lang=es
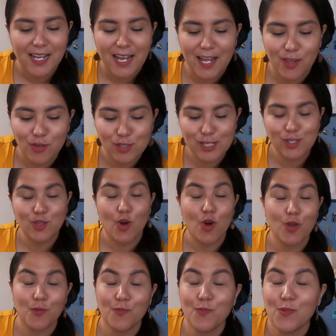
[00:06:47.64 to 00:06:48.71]
Entonces
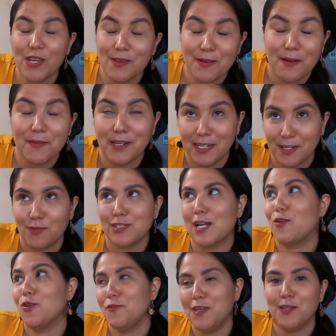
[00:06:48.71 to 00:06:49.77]
hoy iba a venir, o
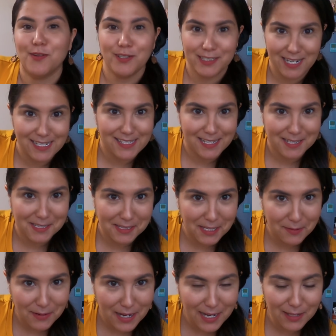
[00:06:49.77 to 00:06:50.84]
sea, hoy vino, ya está aquí
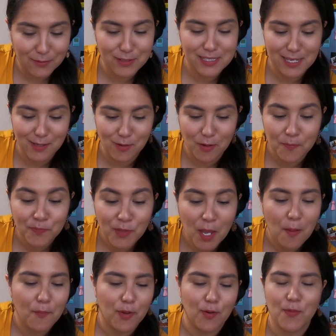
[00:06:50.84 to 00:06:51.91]
trabajando el señor,
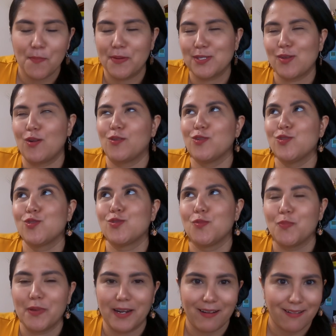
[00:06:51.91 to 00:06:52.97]
pero me pasó algo
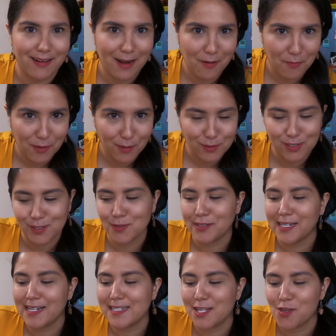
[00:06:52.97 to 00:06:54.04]
súper raro, amigos.
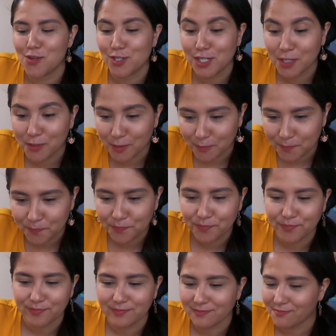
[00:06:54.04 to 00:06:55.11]
Resulta que el señor llegó
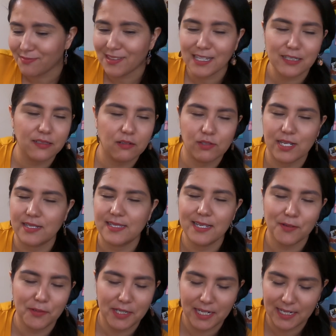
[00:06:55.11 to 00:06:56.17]
o sea,
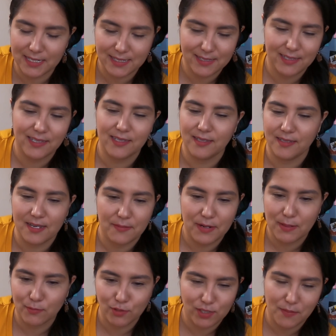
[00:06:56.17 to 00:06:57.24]
cero inglés y
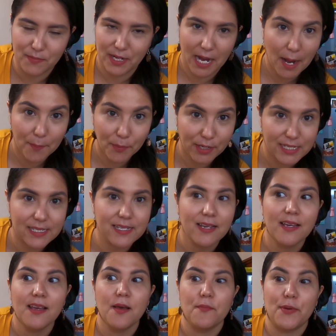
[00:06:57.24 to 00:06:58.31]
hablamos siempre en japonés,
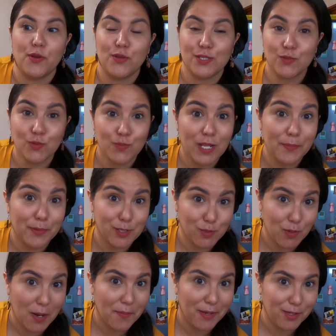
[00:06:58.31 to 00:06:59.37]
pero es una
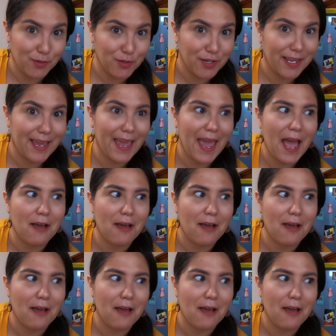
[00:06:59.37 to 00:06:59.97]
persona mayor que